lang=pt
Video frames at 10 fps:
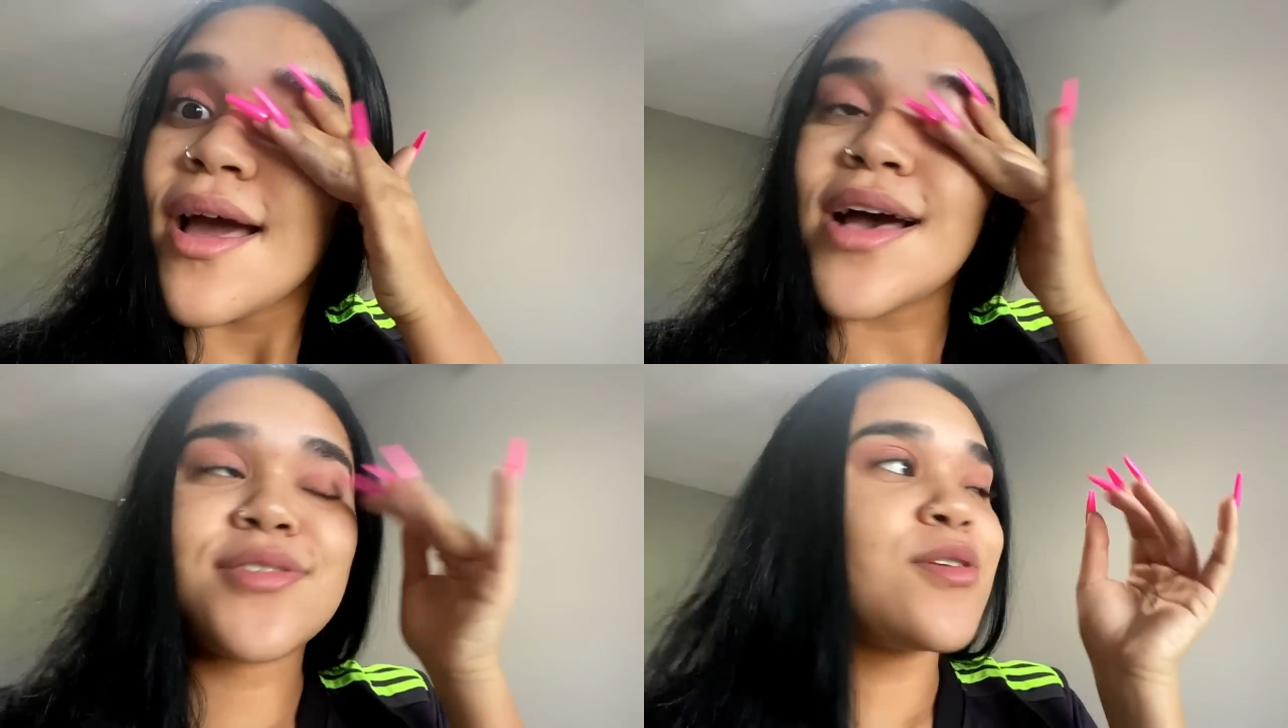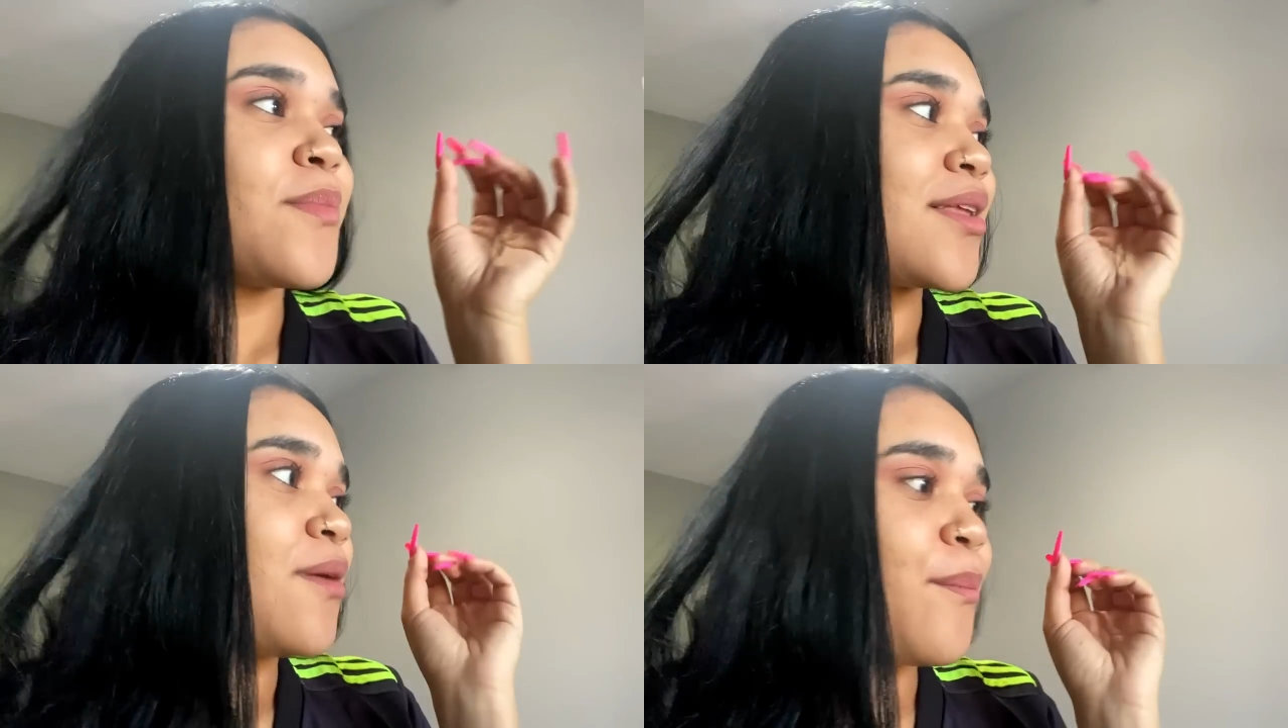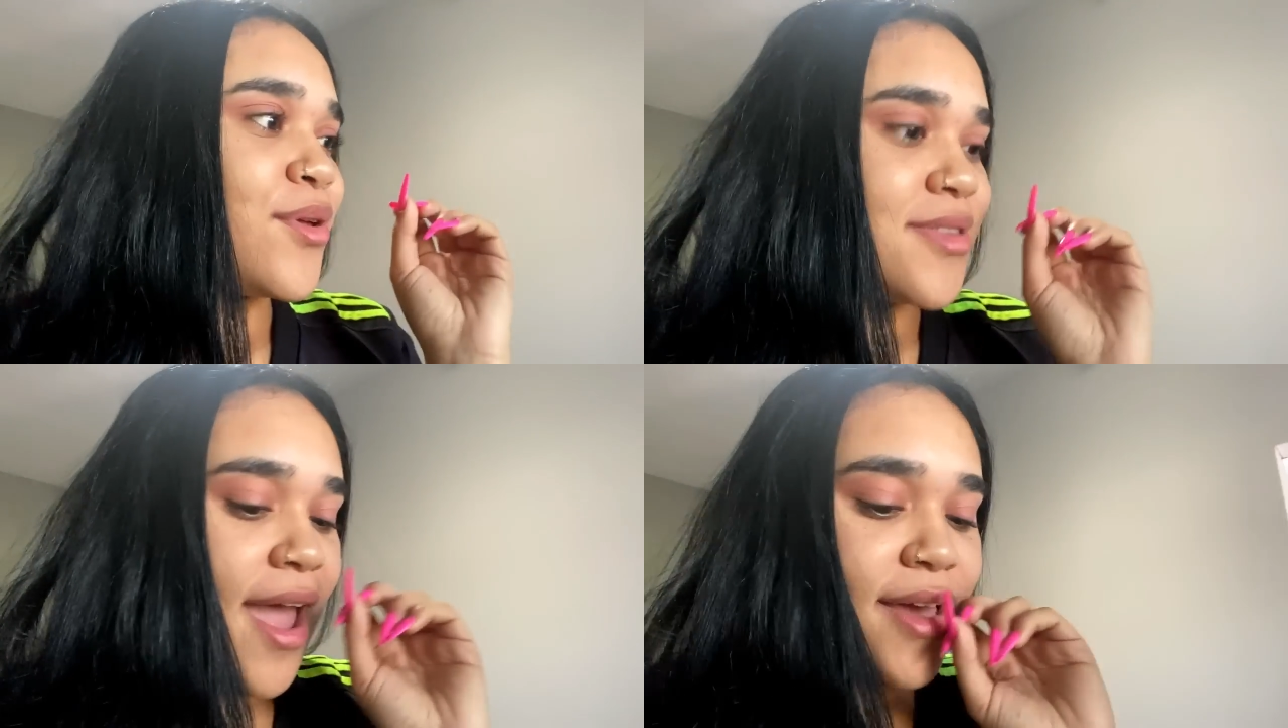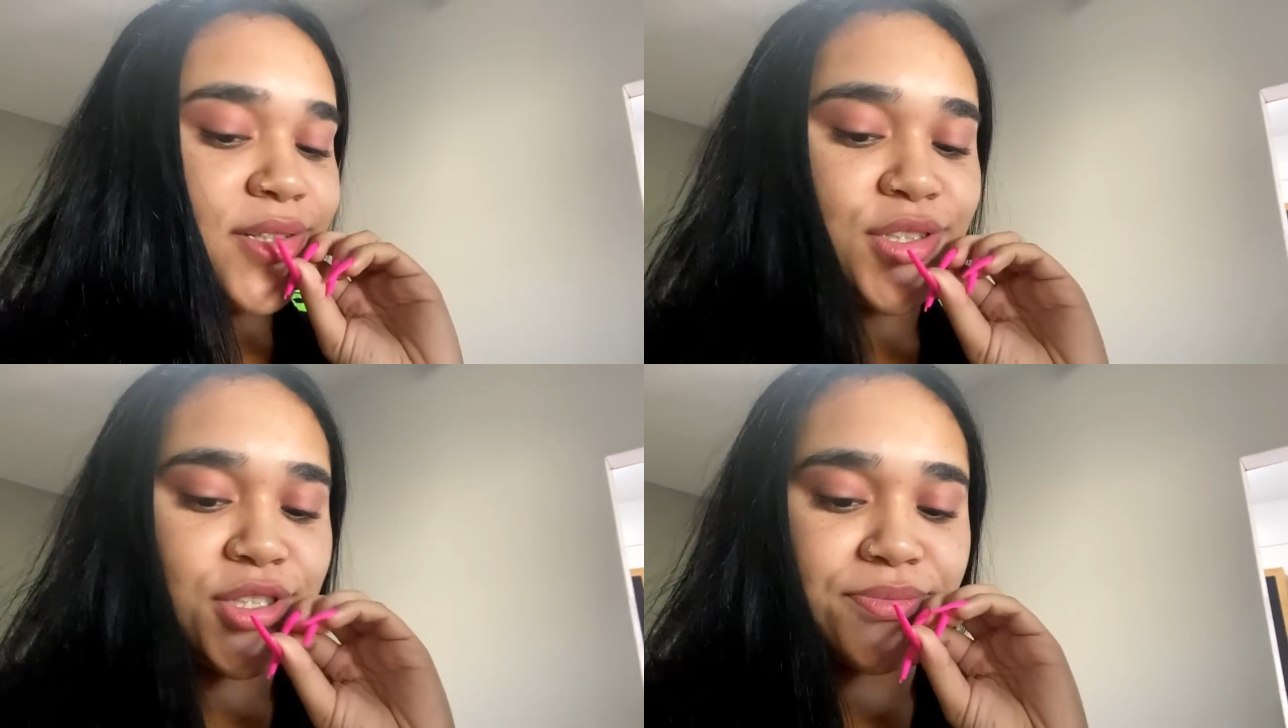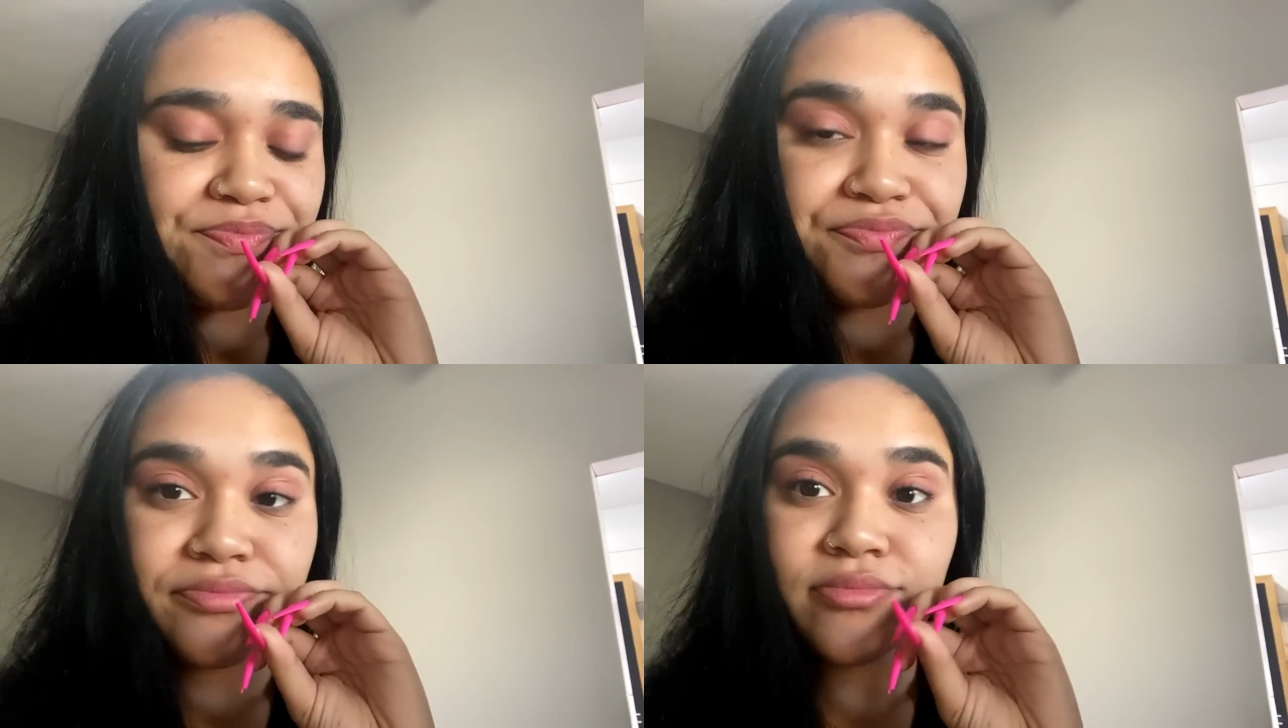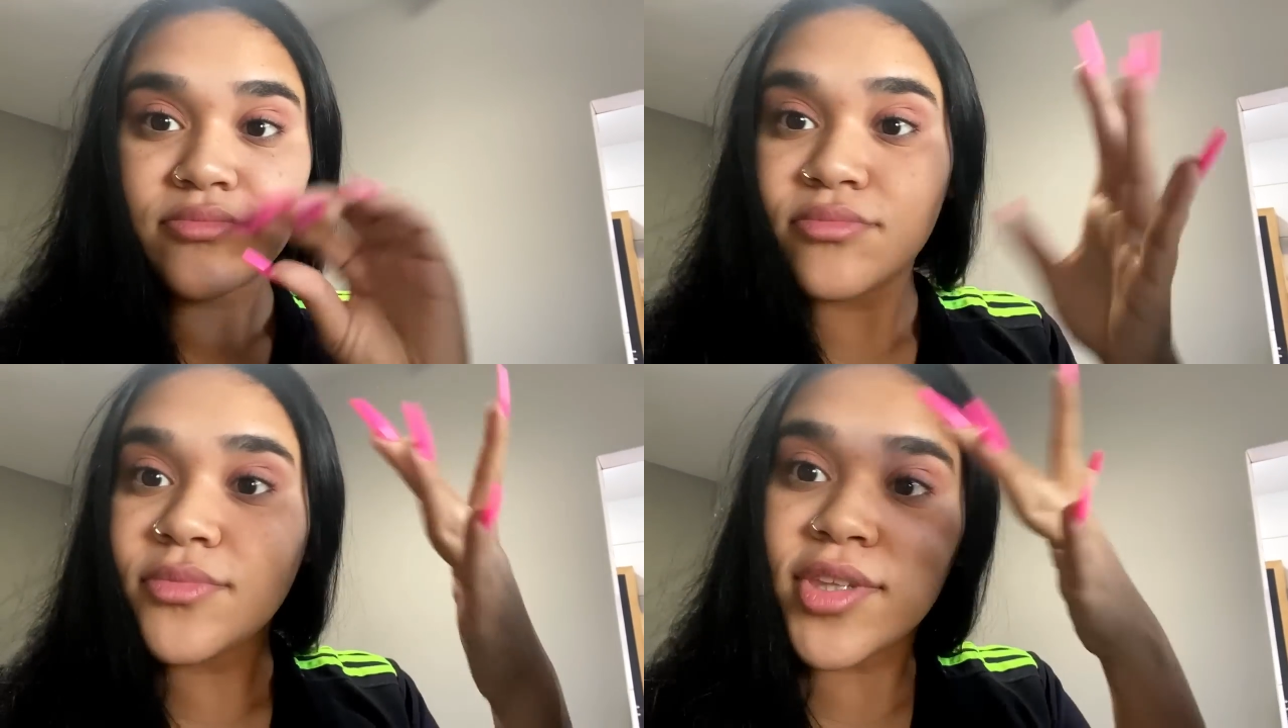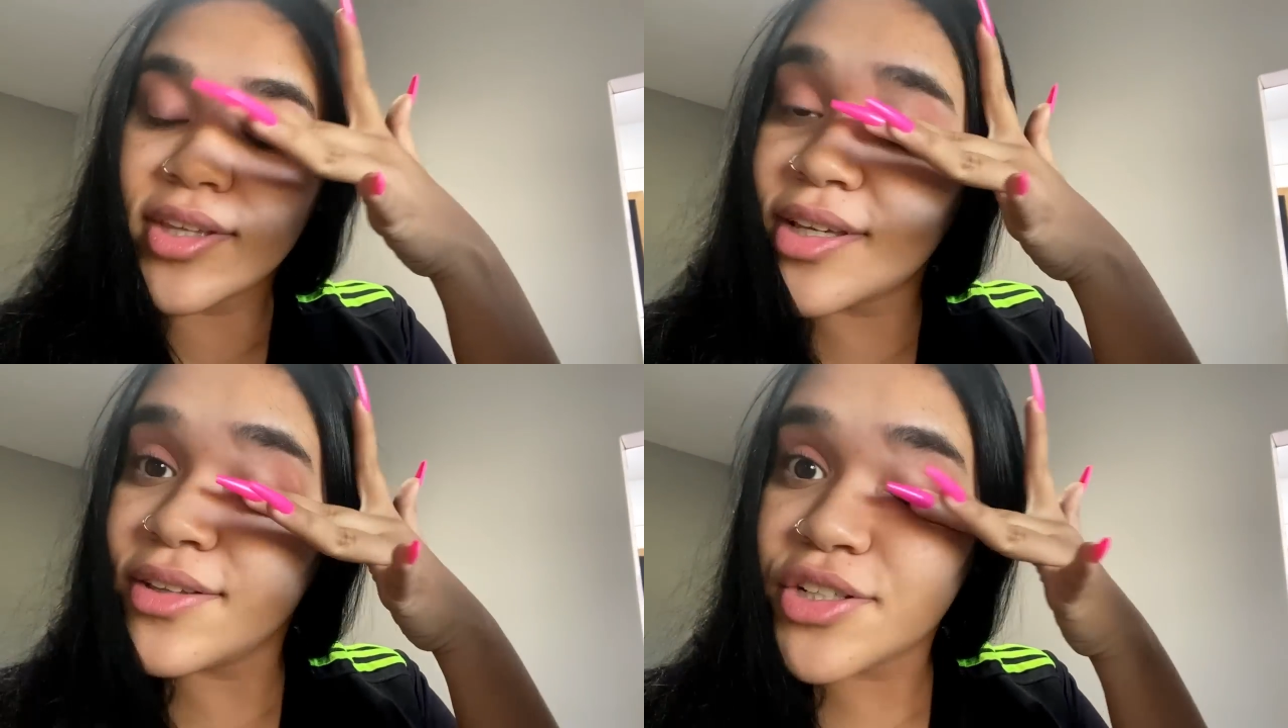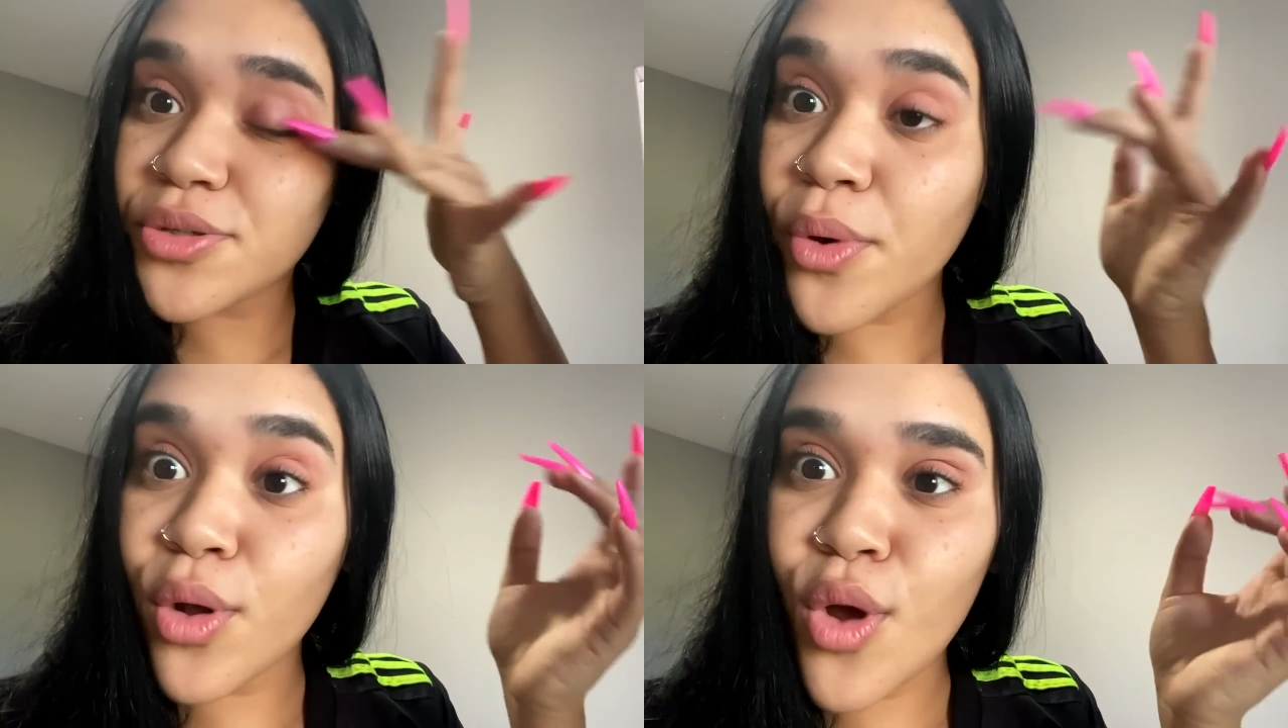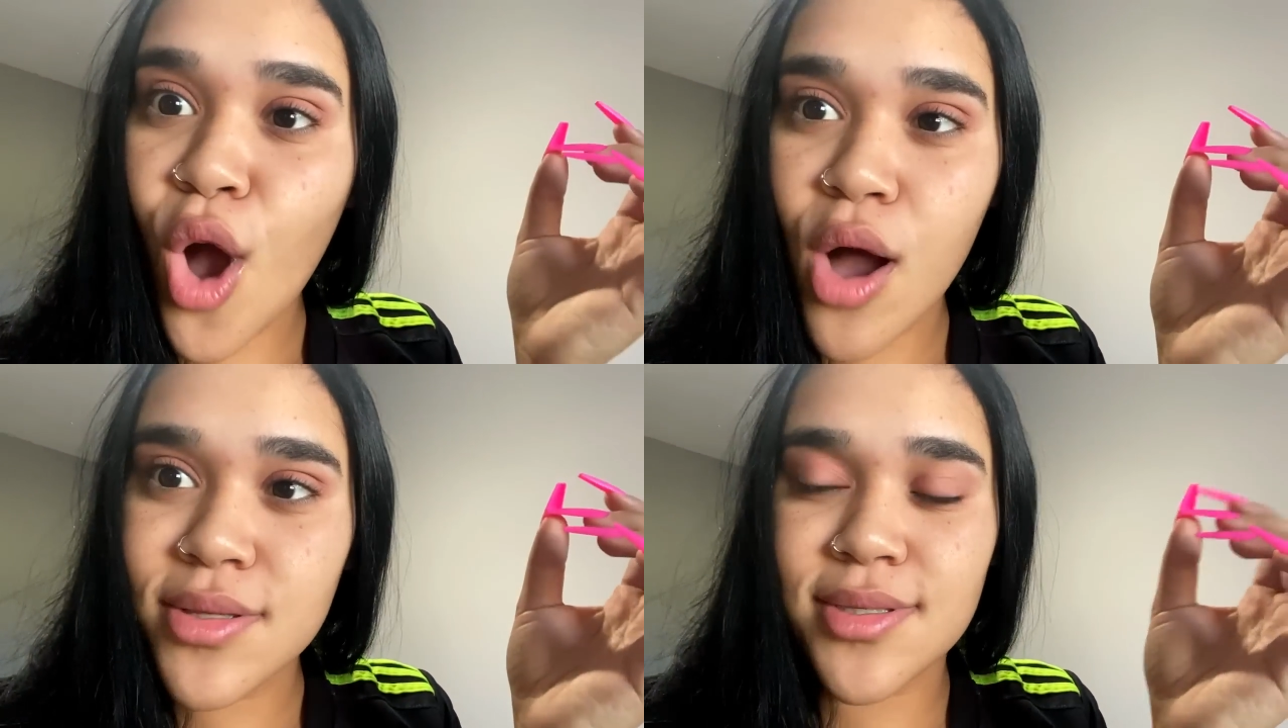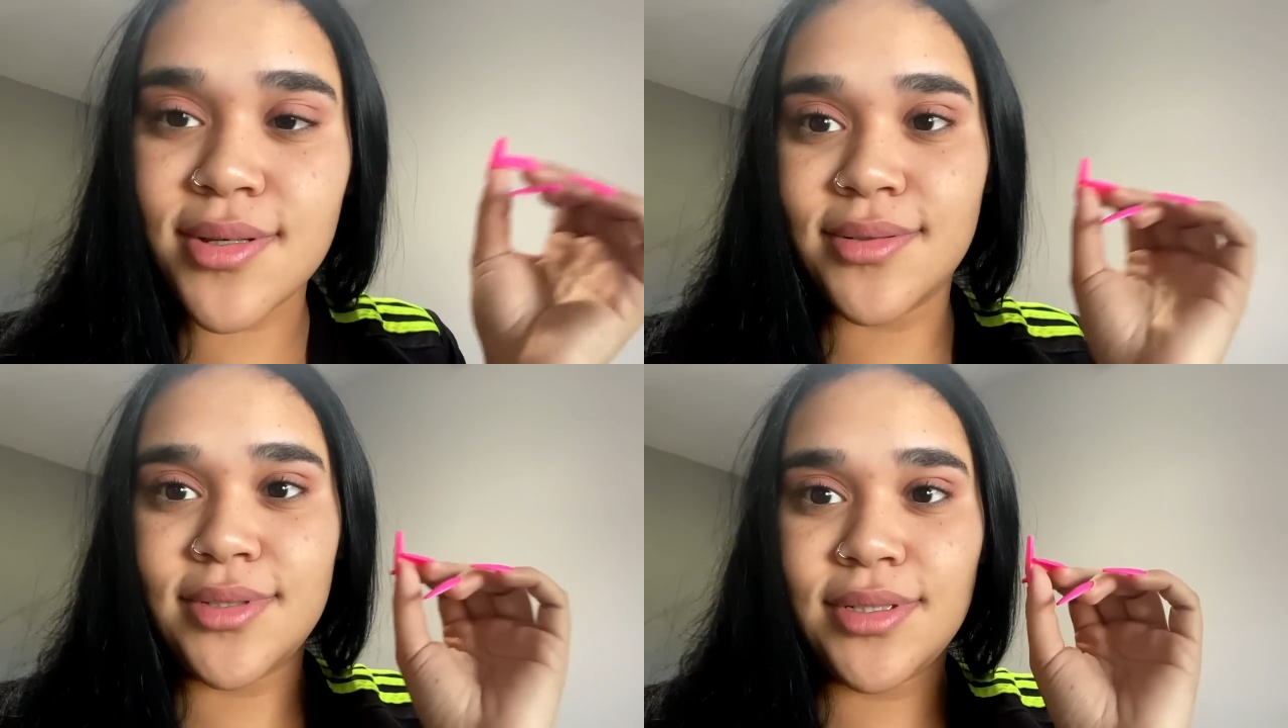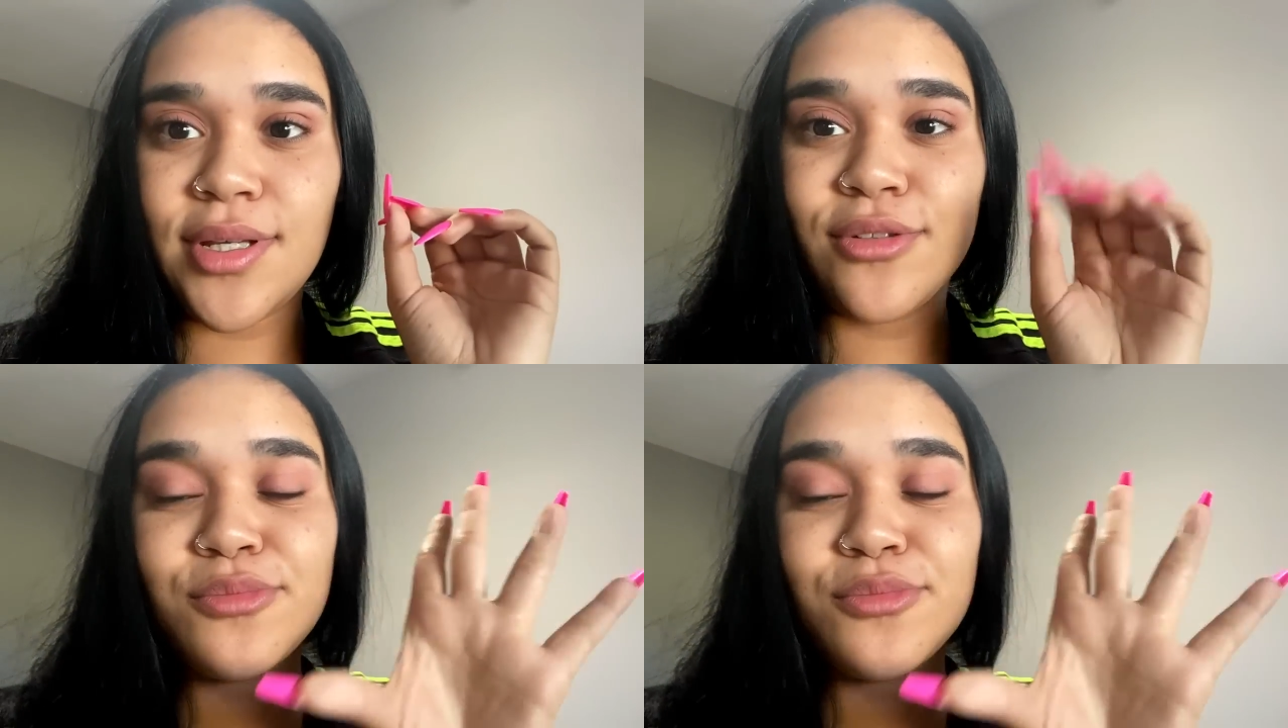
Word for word: A sombra é tão potente que deixou meu olho rosa, entendeu?